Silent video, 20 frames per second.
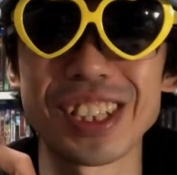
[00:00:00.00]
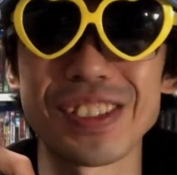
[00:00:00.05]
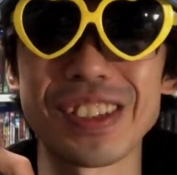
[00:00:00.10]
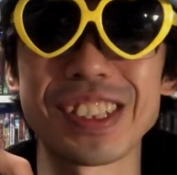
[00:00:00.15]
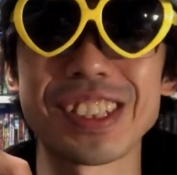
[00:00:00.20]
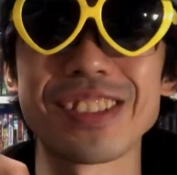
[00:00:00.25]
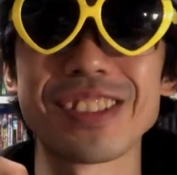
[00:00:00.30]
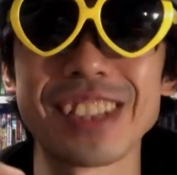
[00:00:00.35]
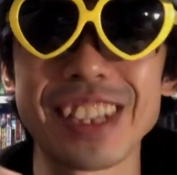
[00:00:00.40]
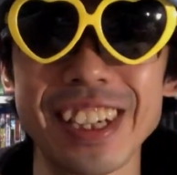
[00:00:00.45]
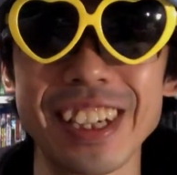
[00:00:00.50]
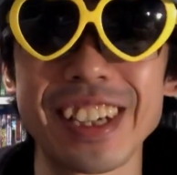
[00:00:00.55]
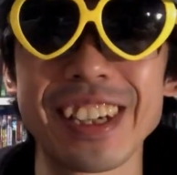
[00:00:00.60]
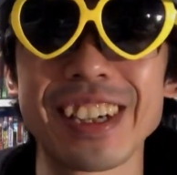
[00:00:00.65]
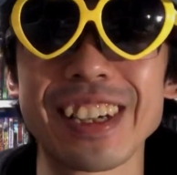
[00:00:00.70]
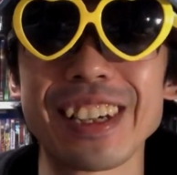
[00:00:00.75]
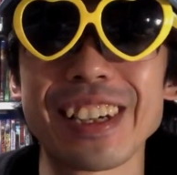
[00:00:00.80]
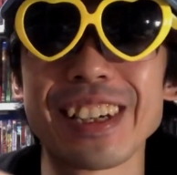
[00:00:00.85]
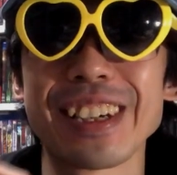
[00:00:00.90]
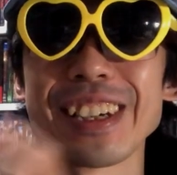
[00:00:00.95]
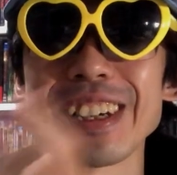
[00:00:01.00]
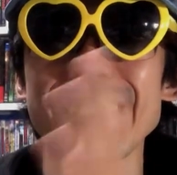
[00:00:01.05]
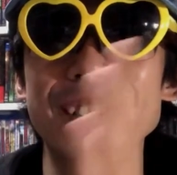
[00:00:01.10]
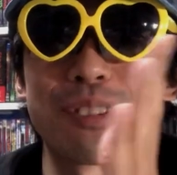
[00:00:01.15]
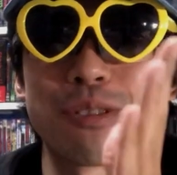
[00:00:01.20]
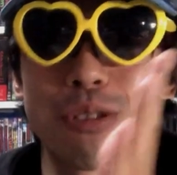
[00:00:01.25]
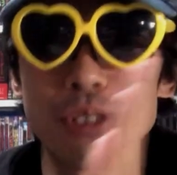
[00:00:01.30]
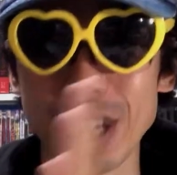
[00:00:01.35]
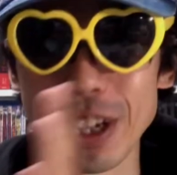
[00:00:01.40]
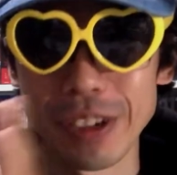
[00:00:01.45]
弾しましたので、
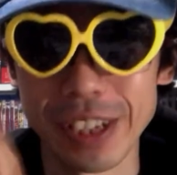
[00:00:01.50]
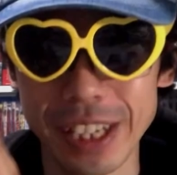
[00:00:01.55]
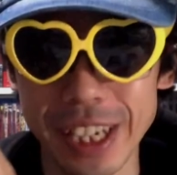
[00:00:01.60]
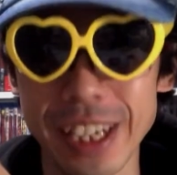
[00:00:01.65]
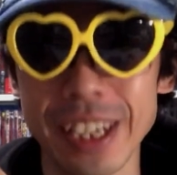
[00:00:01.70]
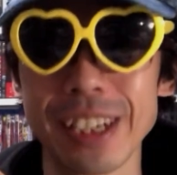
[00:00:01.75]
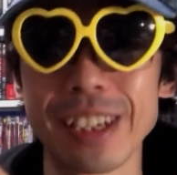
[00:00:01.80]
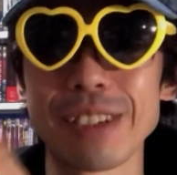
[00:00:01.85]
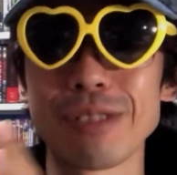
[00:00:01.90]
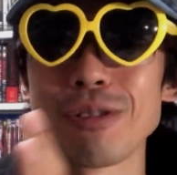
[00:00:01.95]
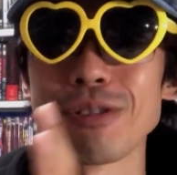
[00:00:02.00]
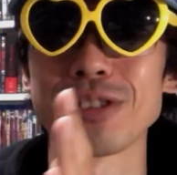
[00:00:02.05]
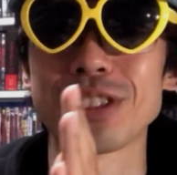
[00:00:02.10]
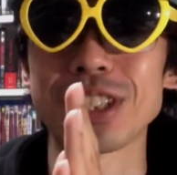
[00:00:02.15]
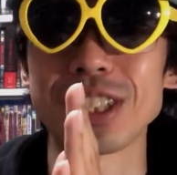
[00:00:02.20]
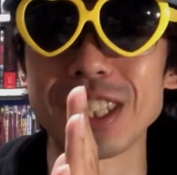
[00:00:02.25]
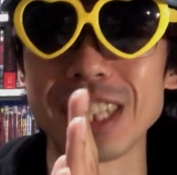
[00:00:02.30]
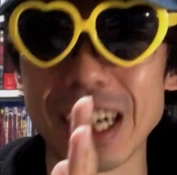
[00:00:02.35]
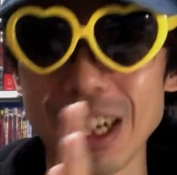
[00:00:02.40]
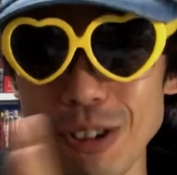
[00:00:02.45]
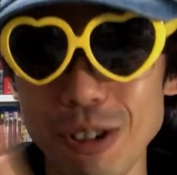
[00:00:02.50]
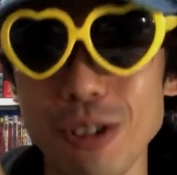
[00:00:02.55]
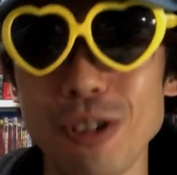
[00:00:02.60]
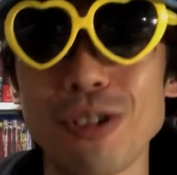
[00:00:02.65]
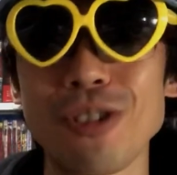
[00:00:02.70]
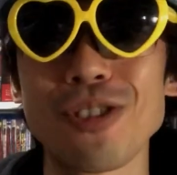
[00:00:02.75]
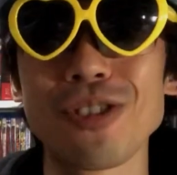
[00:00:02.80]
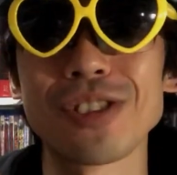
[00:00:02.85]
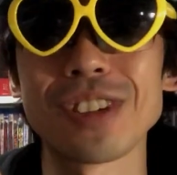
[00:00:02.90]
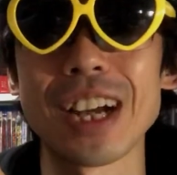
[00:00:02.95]
えー、今回はねこちら
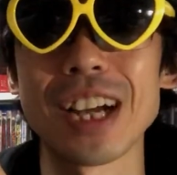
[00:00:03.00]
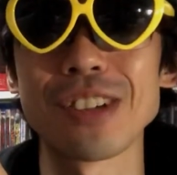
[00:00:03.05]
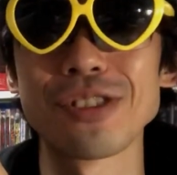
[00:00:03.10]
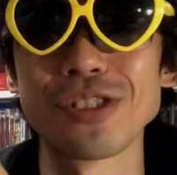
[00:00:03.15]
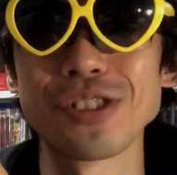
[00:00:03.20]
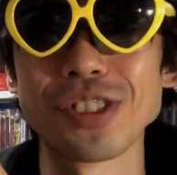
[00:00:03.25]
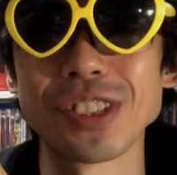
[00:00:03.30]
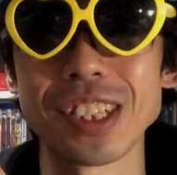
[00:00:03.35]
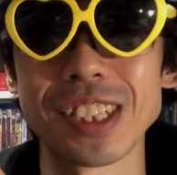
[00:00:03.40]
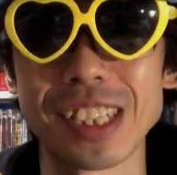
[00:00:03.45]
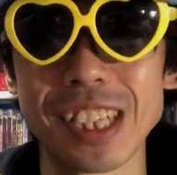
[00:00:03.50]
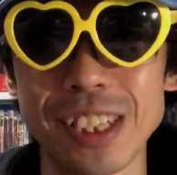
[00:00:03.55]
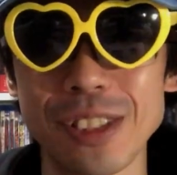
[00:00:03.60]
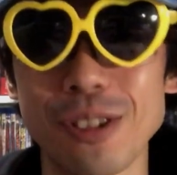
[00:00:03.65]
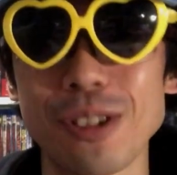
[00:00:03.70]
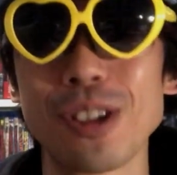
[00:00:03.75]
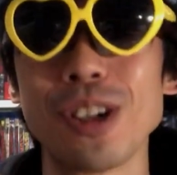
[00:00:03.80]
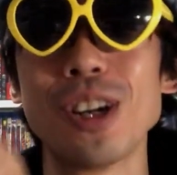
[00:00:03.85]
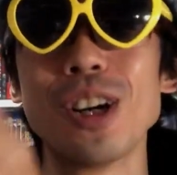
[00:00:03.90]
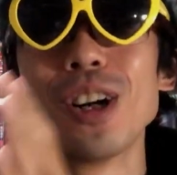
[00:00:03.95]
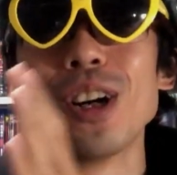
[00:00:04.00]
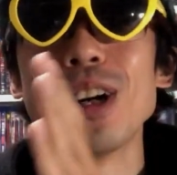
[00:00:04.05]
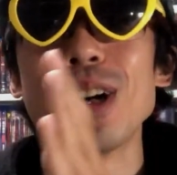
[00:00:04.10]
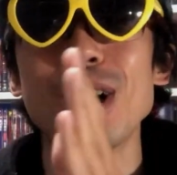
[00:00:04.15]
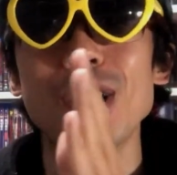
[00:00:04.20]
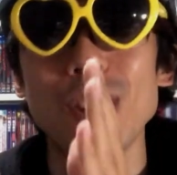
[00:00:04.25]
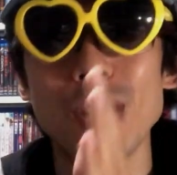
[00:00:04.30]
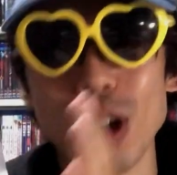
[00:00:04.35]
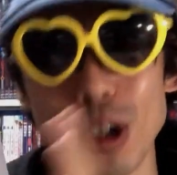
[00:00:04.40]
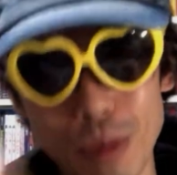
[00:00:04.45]
を開封していきたいと
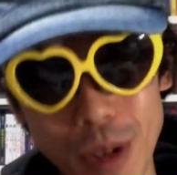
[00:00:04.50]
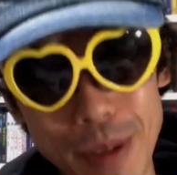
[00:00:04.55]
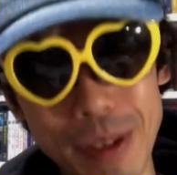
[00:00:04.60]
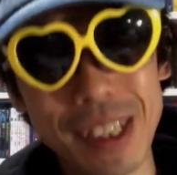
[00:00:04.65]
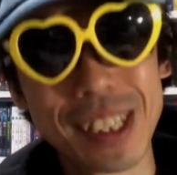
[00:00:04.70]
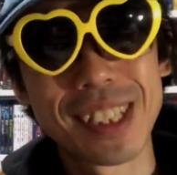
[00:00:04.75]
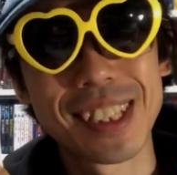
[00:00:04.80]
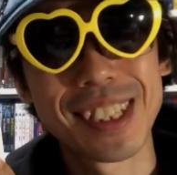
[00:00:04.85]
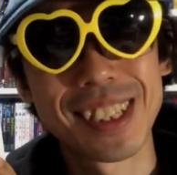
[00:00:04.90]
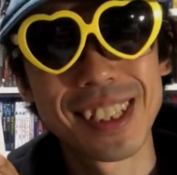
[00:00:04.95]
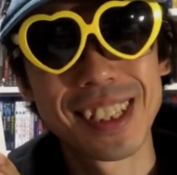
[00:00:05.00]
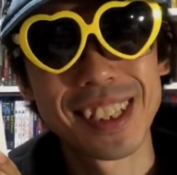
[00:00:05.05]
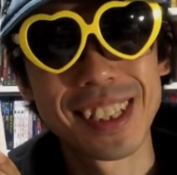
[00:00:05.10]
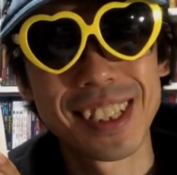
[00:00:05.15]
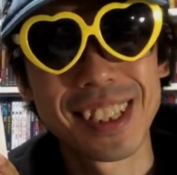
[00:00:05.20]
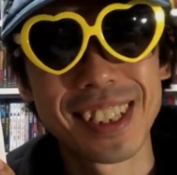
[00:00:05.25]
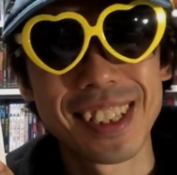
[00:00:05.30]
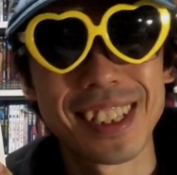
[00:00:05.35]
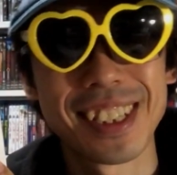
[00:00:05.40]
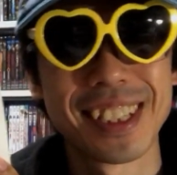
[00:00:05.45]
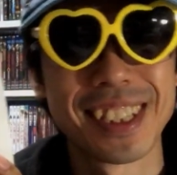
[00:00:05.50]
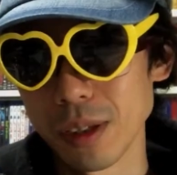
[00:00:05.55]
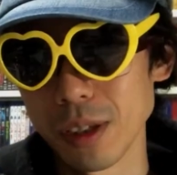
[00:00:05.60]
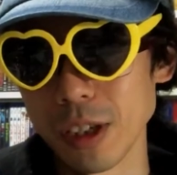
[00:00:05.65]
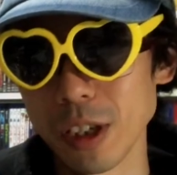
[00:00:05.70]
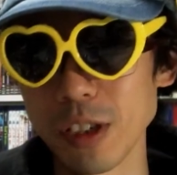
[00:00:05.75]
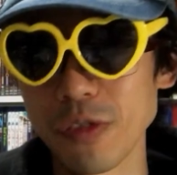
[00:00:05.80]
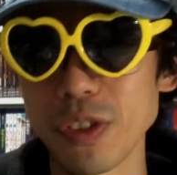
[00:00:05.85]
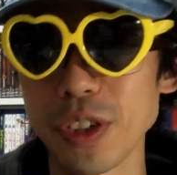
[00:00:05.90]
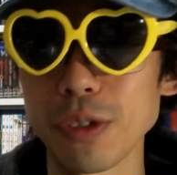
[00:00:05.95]
思います
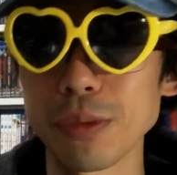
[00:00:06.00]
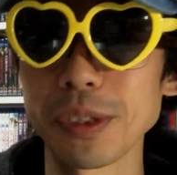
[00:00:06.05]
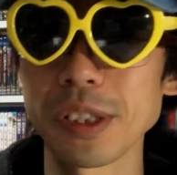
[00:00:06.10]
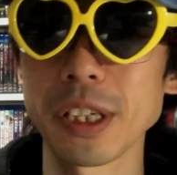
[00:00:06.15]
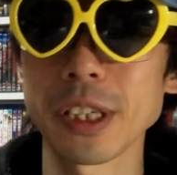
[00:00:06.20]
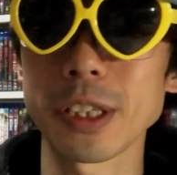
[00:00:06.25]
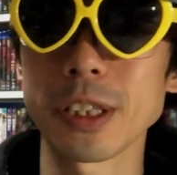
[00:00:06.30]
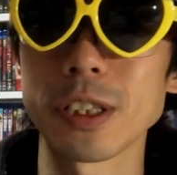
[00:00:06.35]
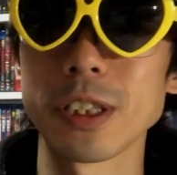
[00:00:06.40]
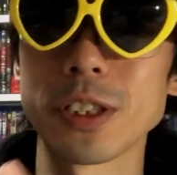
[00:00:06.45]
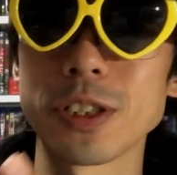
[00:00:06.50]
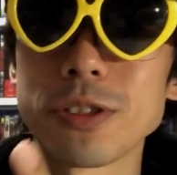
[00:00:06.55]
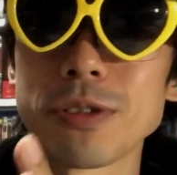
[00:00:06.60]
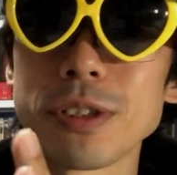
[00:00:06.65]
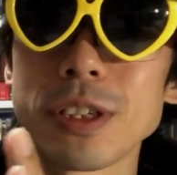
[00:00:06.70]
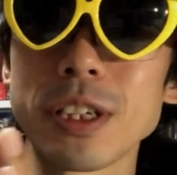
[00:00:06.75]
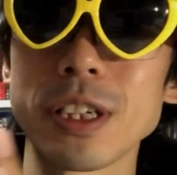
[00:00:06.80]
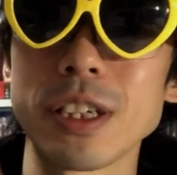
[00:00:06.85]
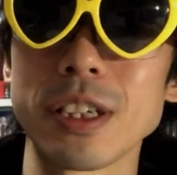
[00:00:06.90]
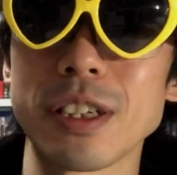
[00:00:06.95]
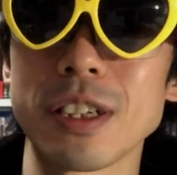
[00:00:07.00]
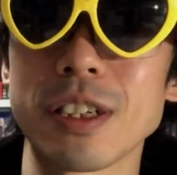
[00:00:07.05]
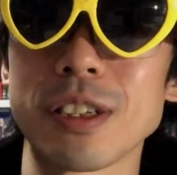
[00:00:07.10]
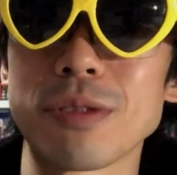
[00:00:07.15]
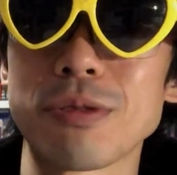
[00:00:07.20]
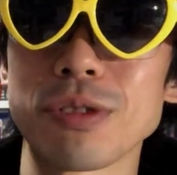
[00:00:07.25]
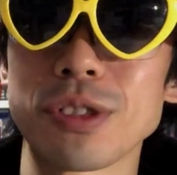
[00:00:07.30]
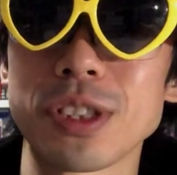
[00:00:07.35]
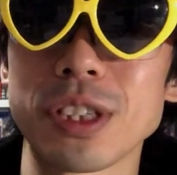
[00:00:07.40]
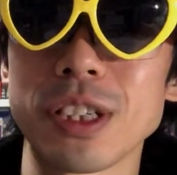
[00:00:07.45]
でフェノミナ一度ね、
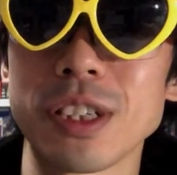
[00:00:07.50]
えー、こうし